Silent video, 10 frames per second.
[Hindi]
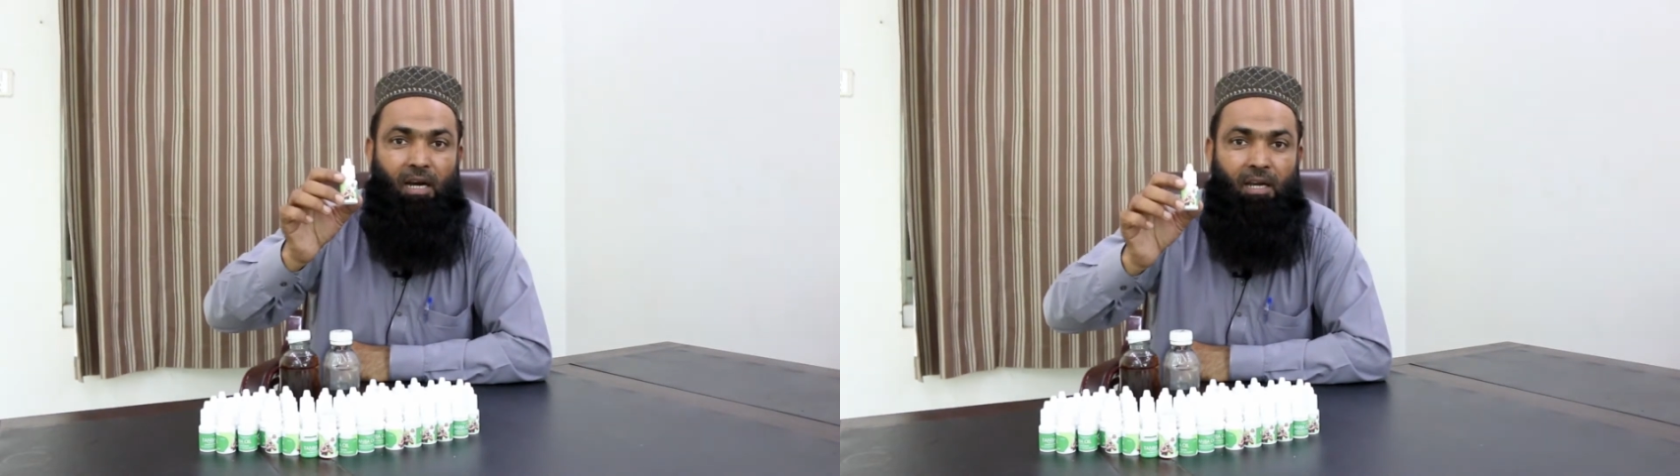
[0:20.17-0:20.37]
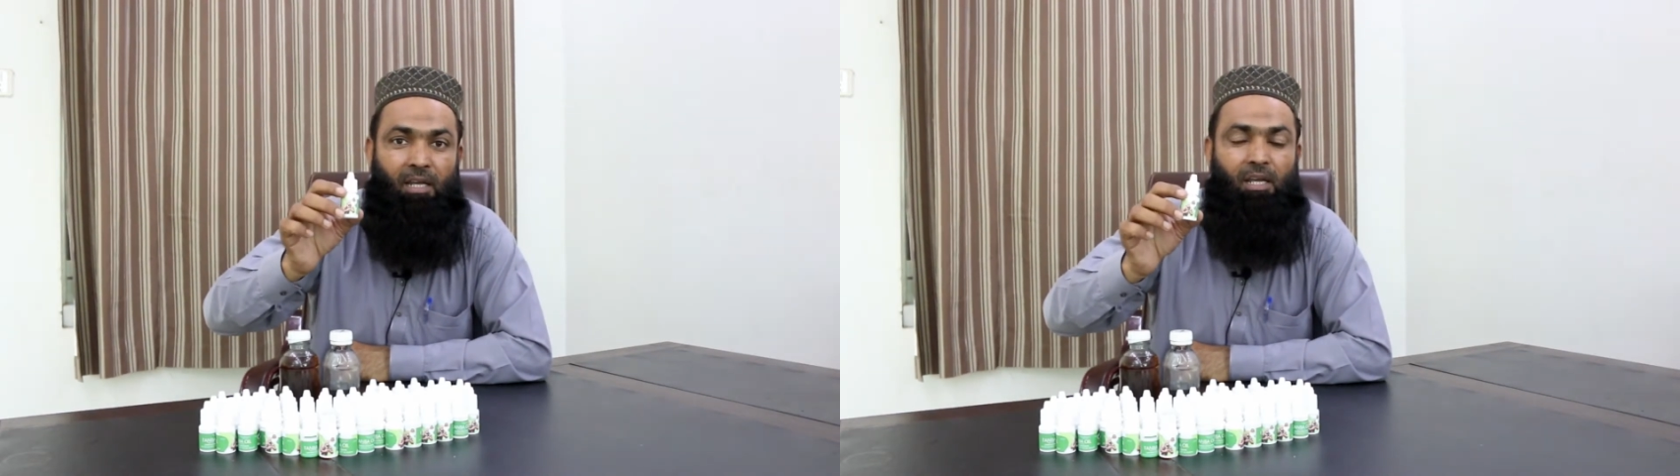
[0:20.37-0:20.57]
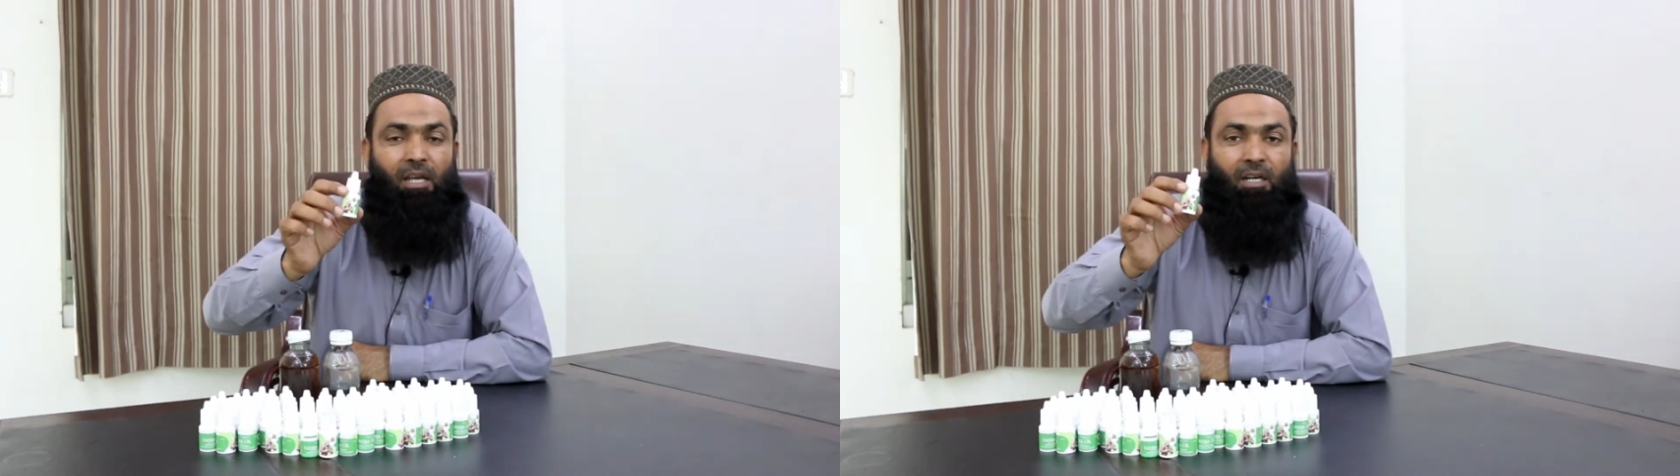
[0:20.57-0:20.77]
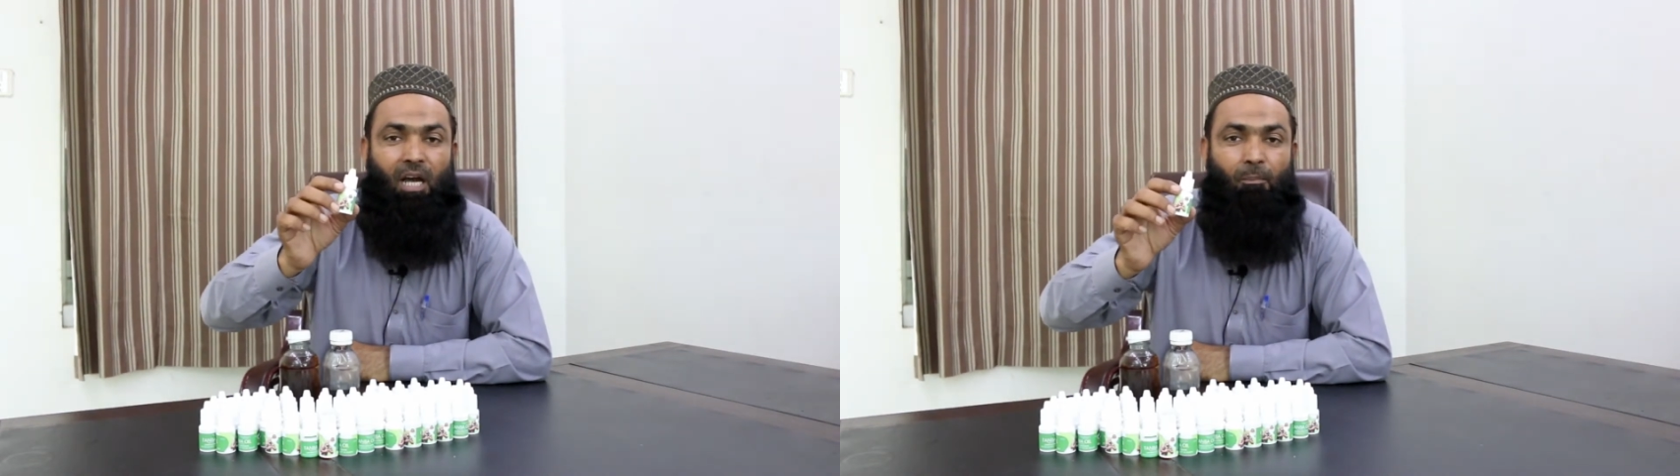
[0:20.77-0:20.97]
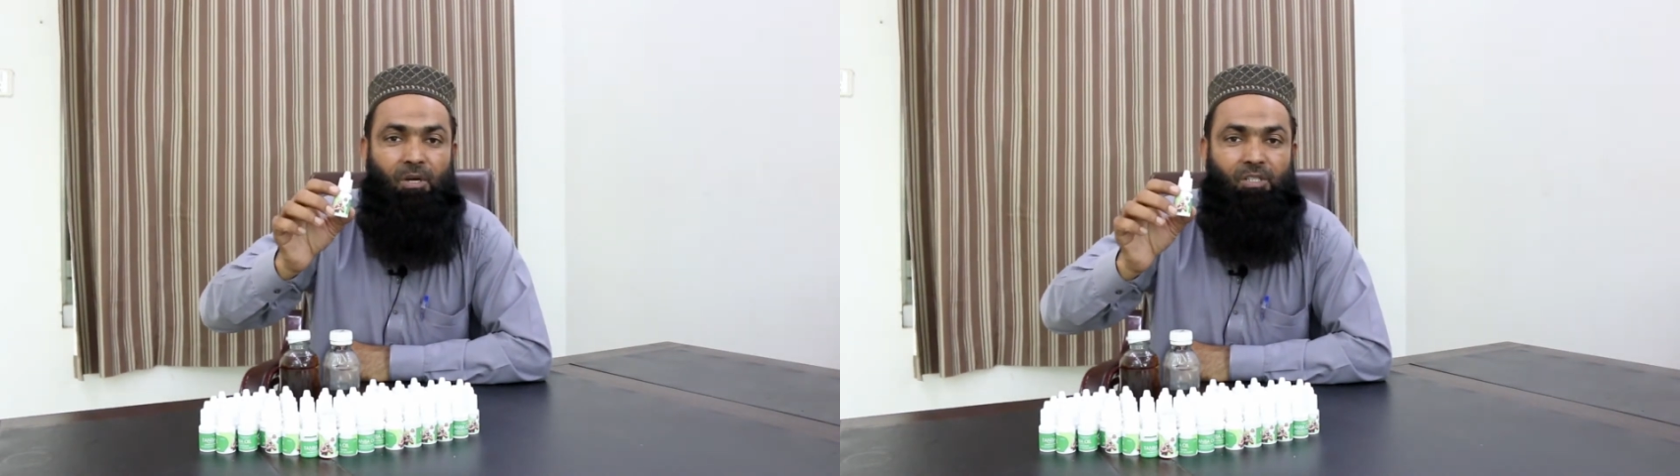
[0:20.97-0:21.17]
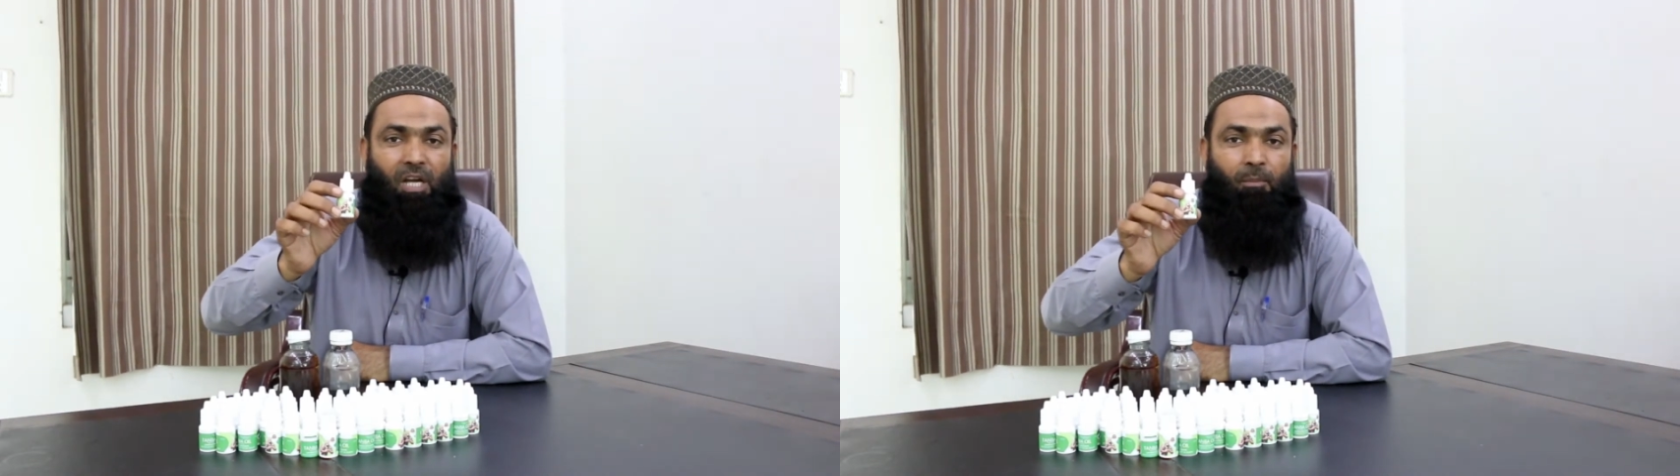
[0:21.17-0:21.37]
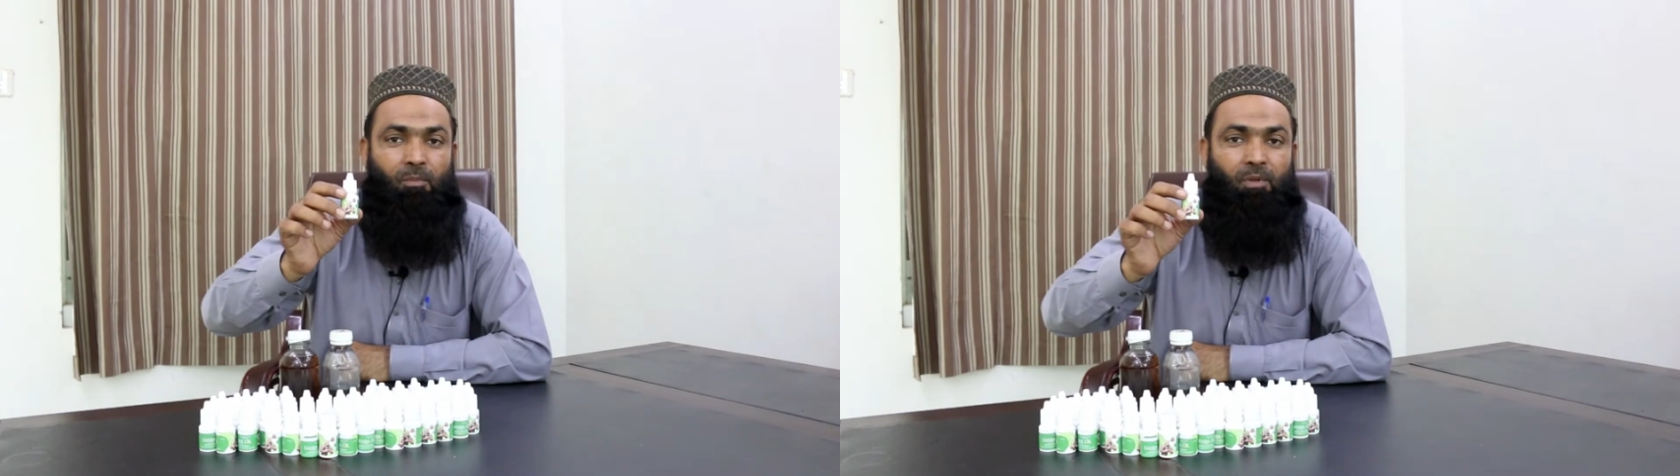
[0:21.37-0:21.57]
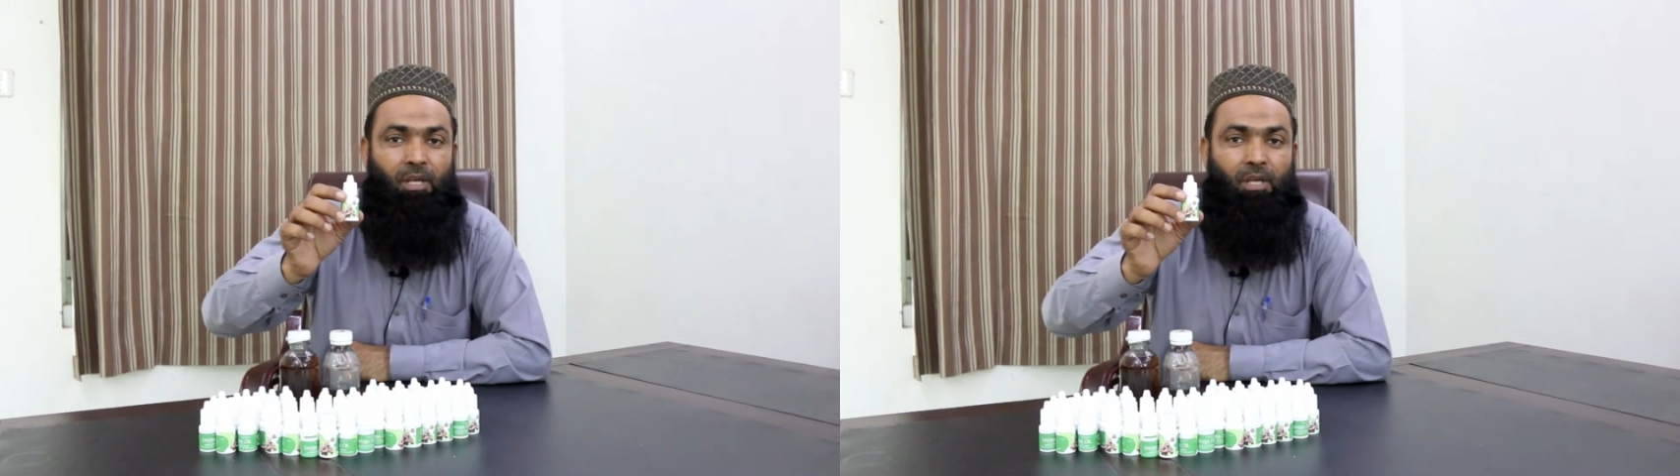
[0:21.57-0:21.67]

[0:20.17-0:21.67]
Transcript: कर लें कम अज़ कम